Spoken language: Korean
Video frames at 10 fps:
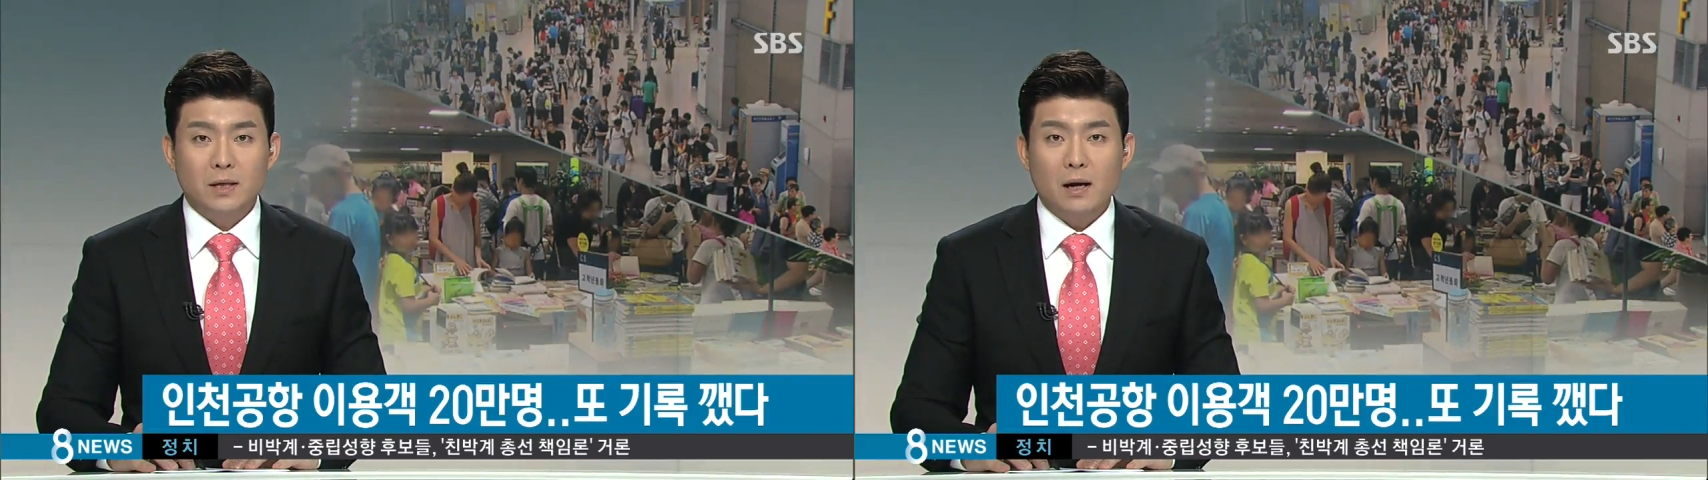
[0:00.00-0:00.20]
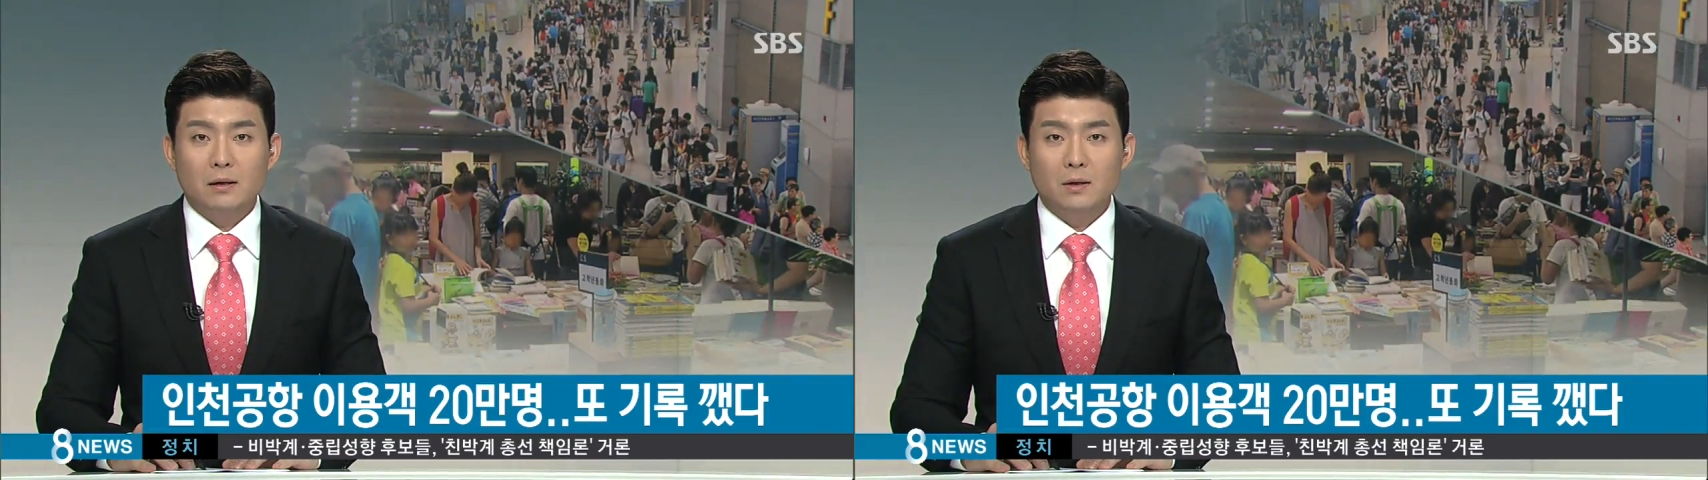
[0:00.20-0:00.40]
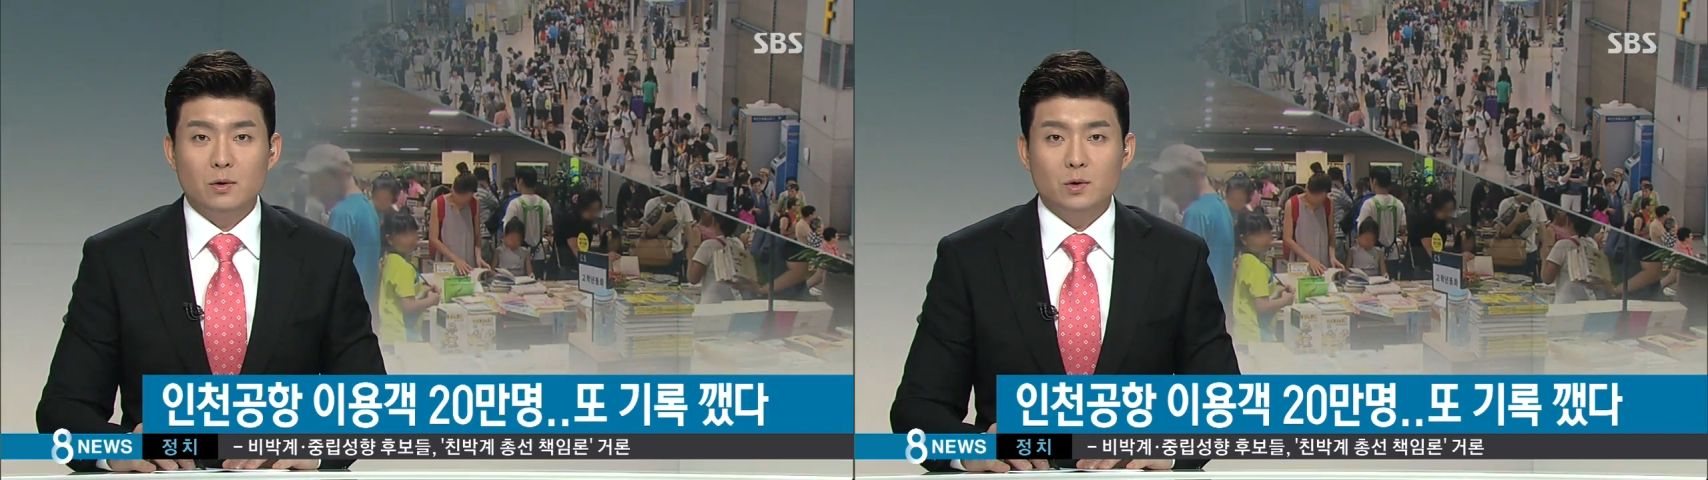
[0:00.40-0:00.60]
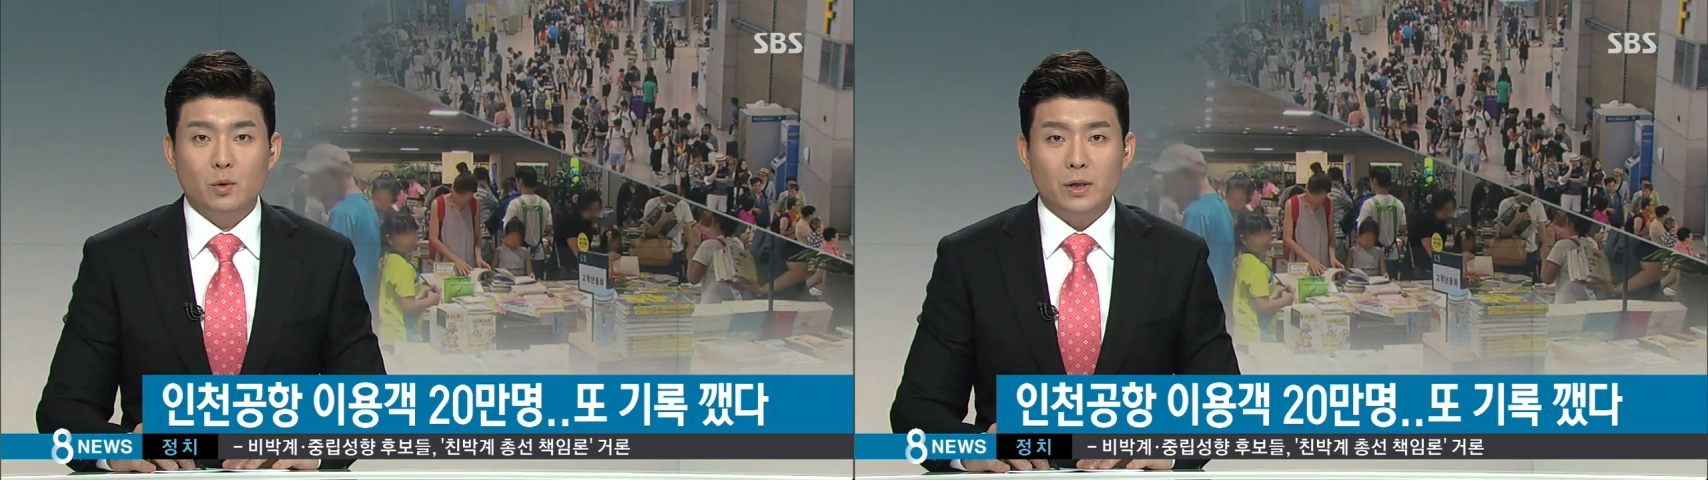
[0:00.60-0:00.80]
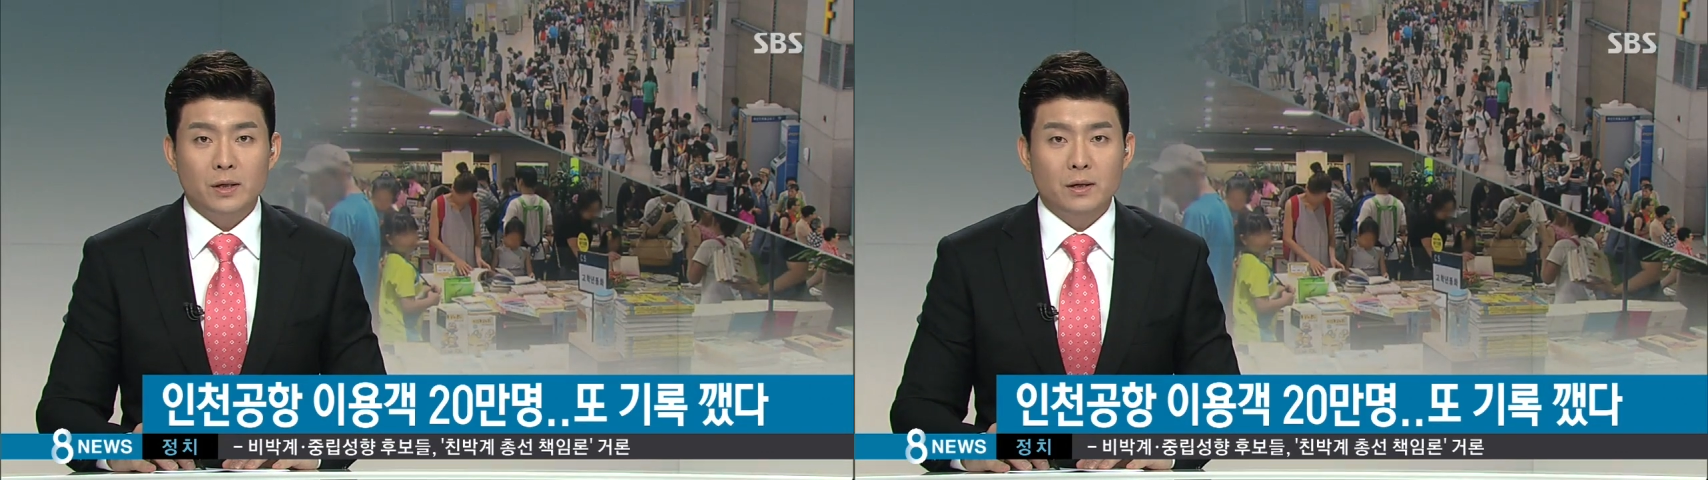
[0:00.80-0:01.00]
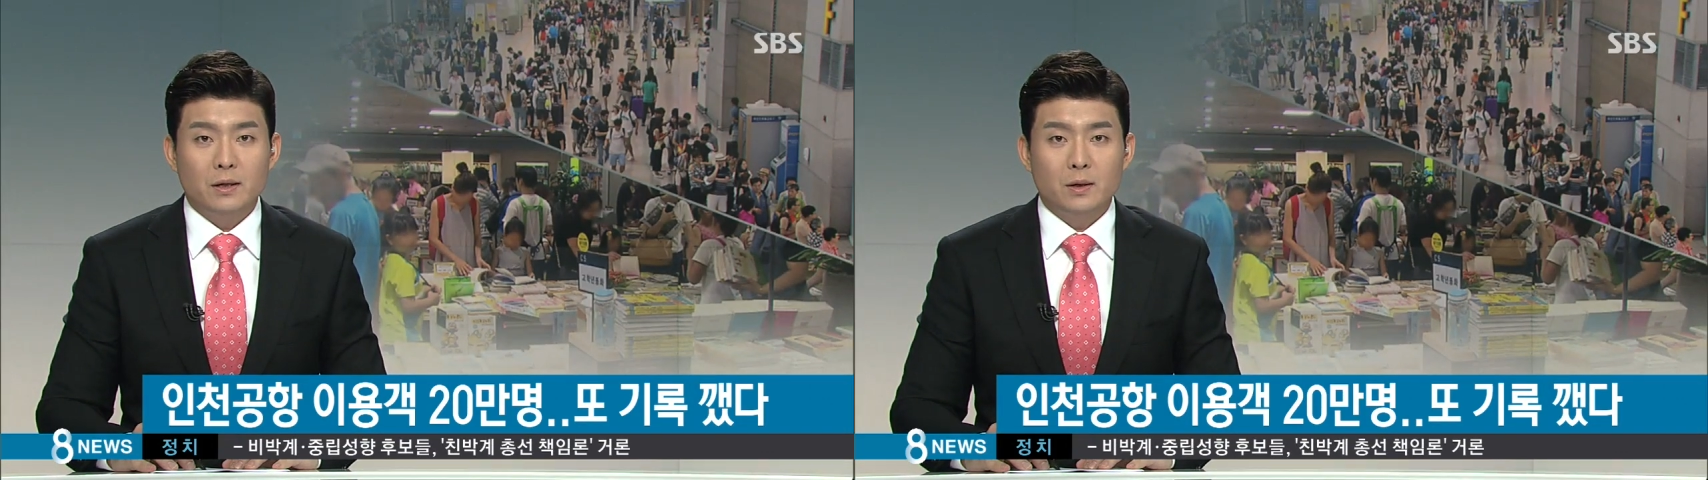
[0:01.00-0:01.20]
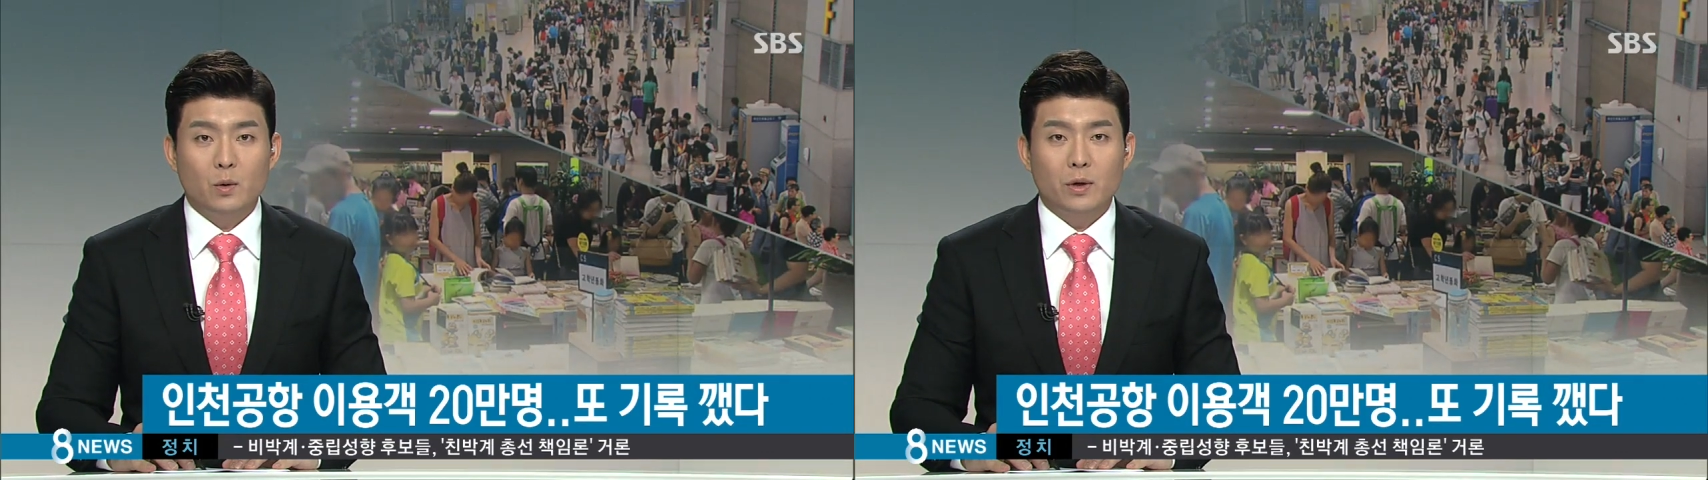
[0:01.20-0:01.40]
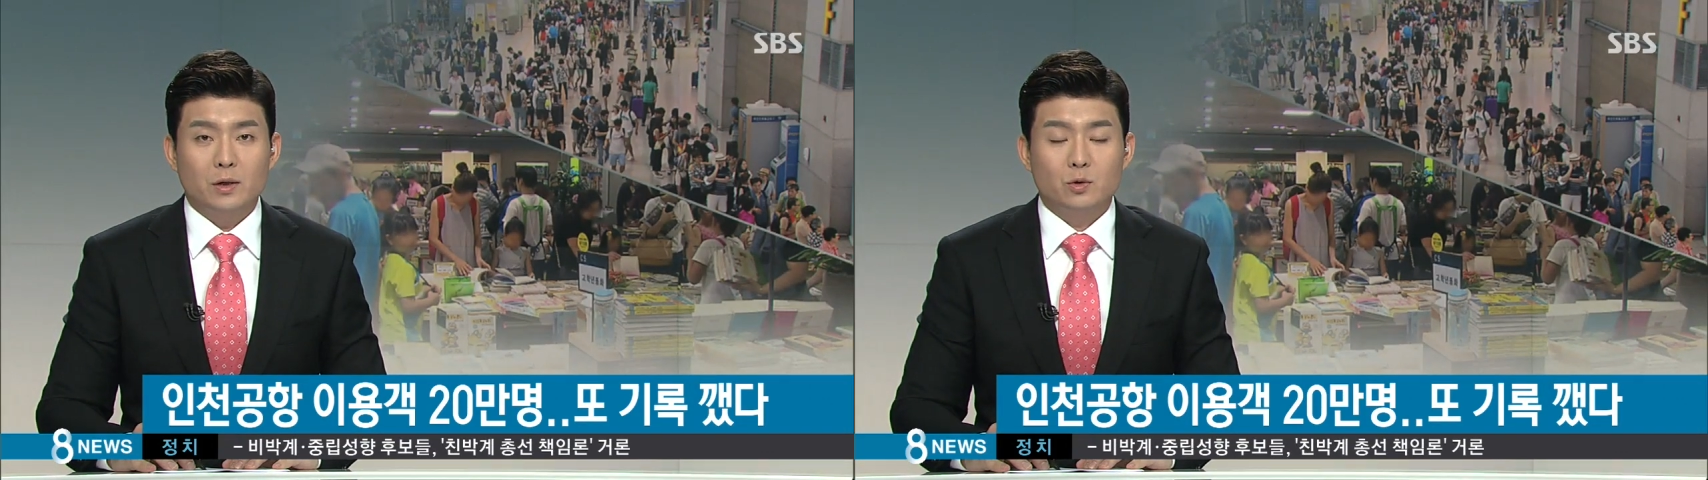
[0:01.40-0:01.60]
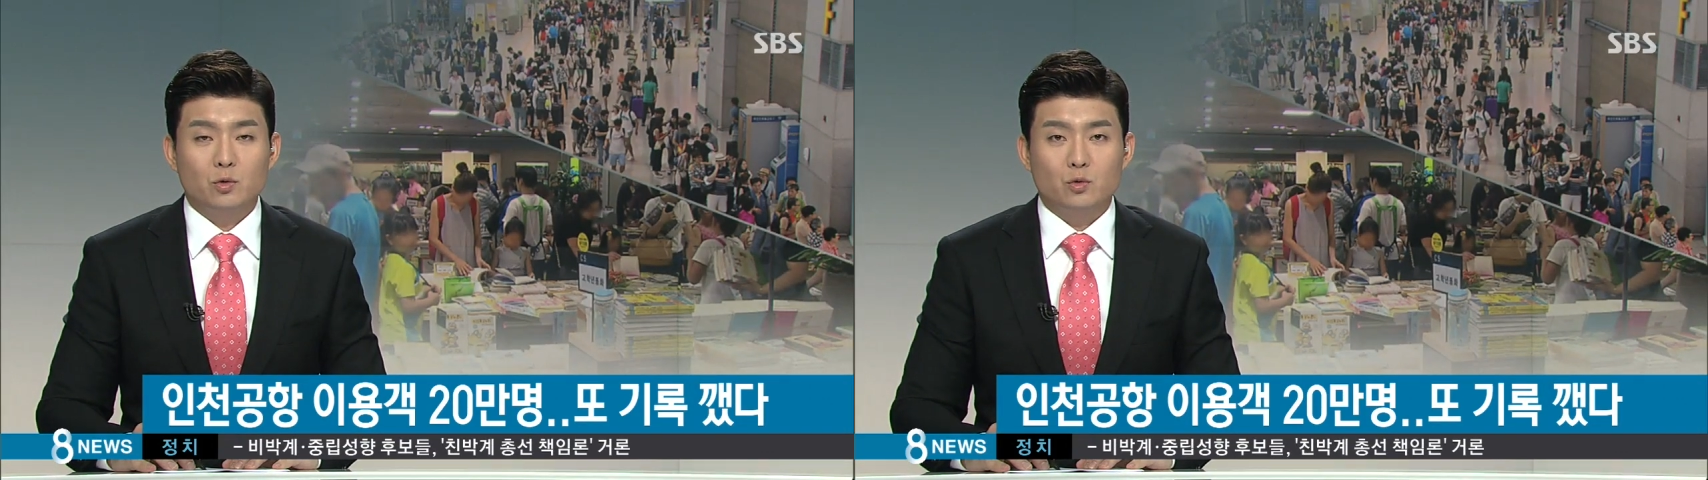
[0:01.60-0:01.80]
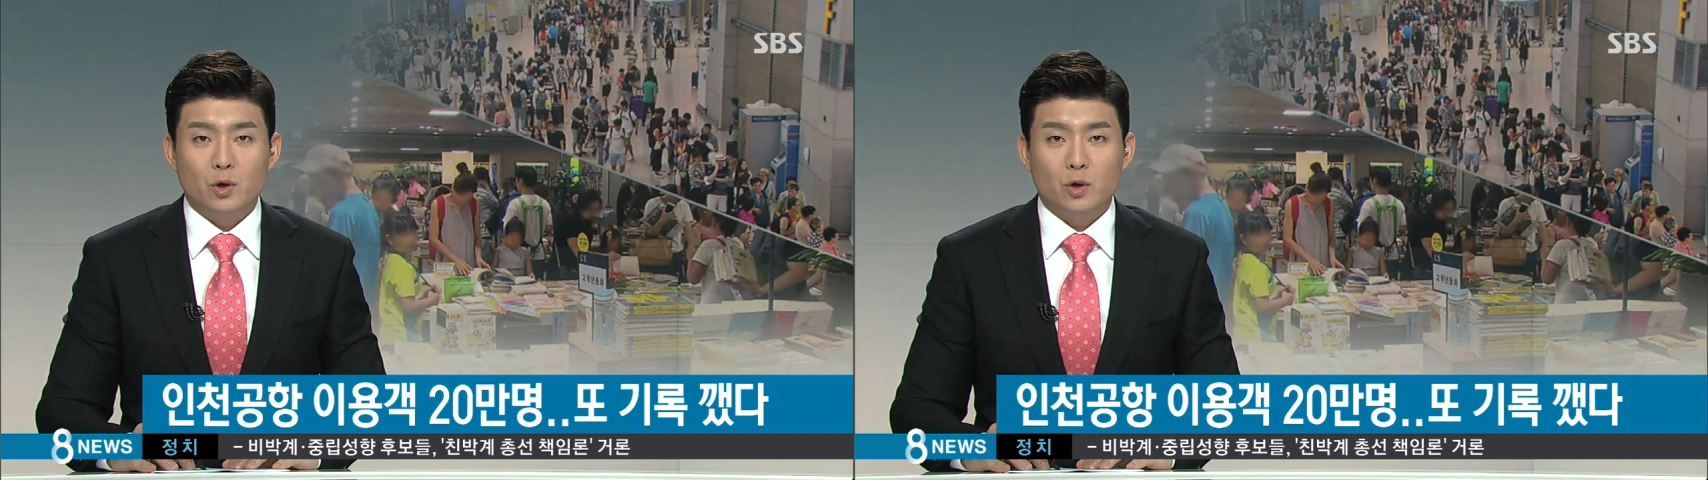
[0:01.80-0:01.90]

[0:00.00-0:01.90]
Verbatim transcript: 사흘 연속 1일 이용객 수